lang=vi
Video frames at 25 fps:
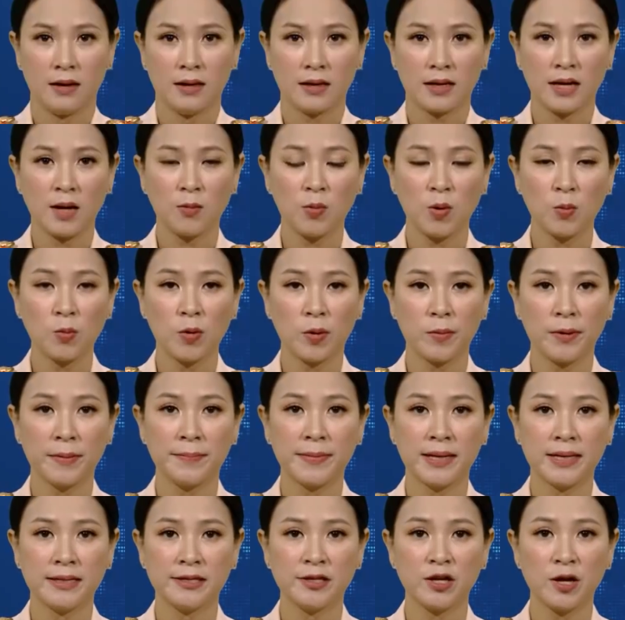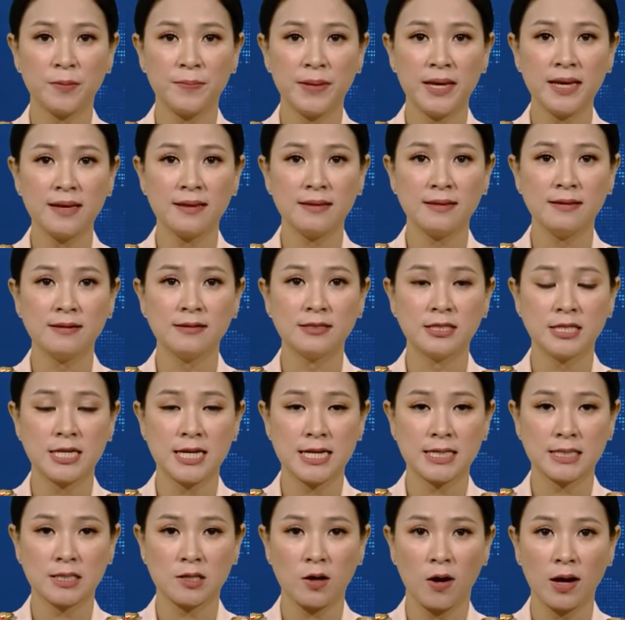Công an huyện Hòa Bình cho biết vừa
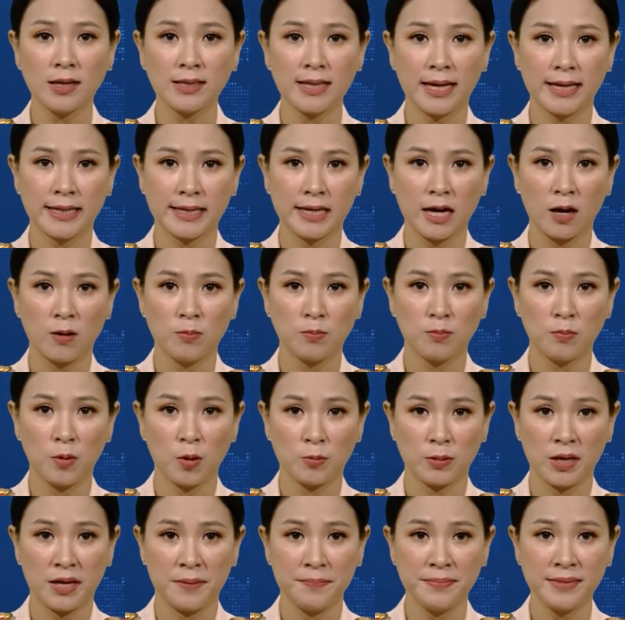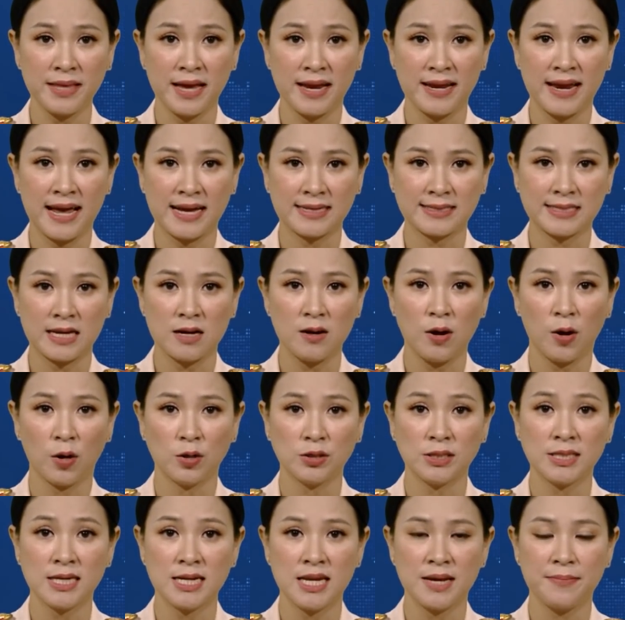triệt xóa thành công một điểm tệ nạn xã
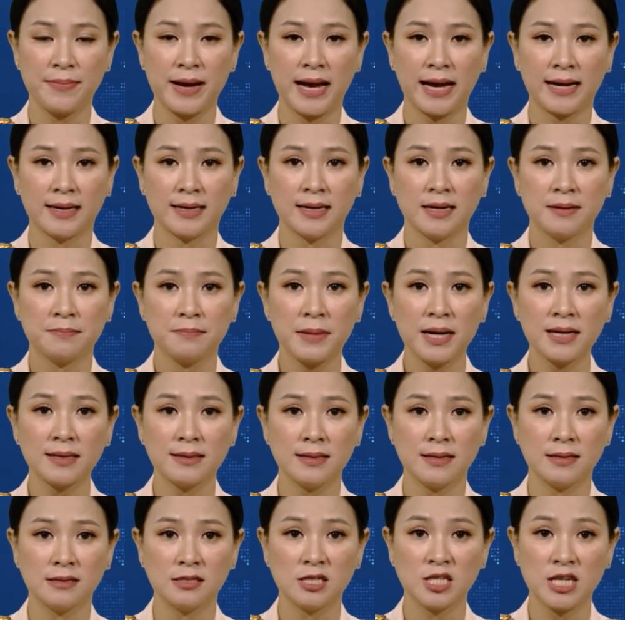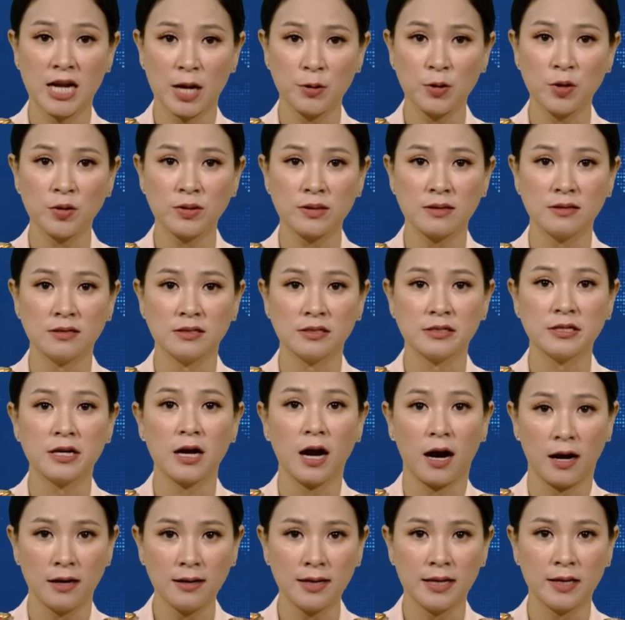hội trên địa bàn, bắt giữ 6 đối tượng
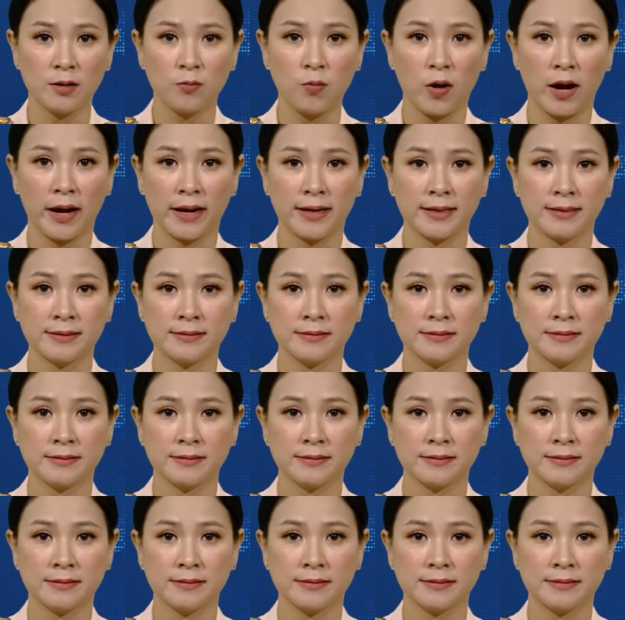có liên quan.